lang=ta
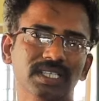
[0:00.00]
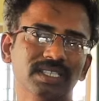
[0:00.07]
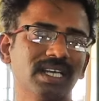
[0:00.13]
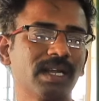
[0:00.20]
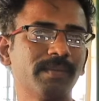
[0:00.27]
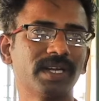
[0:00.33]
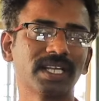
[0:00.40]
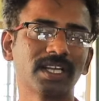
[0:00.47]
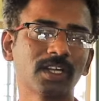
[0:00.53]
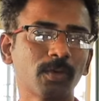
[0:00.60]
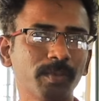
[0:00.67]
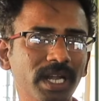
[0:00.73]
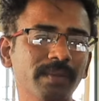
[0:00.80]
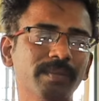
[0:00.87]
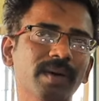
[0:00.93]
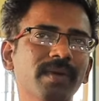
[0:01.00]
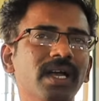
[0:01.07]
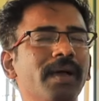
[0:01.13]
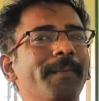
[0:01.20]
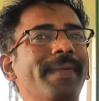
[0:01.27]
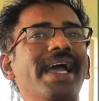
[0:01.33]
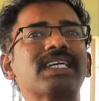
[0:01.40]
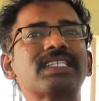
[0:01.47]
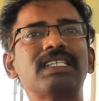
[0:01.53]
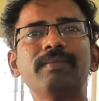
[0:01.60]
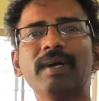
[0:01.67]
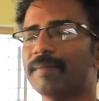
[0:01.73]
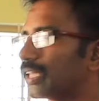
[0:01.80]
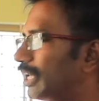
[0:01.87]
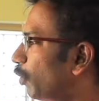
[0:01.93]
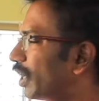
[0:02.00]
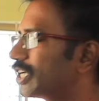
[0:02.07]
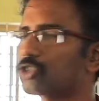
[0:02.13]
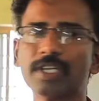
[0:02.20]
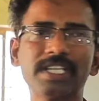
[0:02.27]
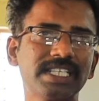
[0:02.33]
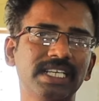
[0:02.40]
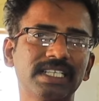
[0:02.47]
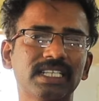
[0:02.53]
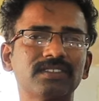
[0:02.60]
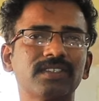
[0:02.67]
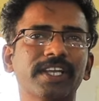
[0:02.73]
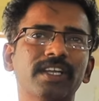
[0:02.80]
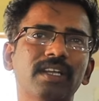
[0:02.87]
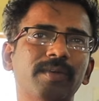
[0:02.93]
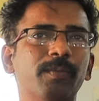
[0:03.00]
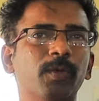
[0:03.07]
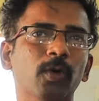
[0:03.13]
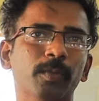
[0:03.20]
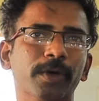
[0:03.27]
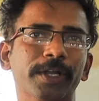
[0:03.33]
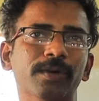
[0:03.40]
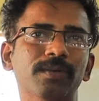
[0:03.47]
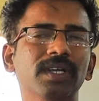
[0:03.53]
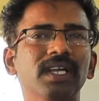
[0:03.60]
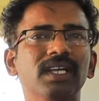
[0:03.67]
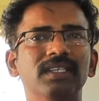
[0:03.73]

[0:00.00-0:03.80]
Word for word: இதுதான் நம்ம இருக்கிற மினிமம் மேக்ஸிமம் இதில் ஒன் டுவெண்ட்டி லிட்டர்ஸ் வரைக்கும் நம்ம போக முடியும்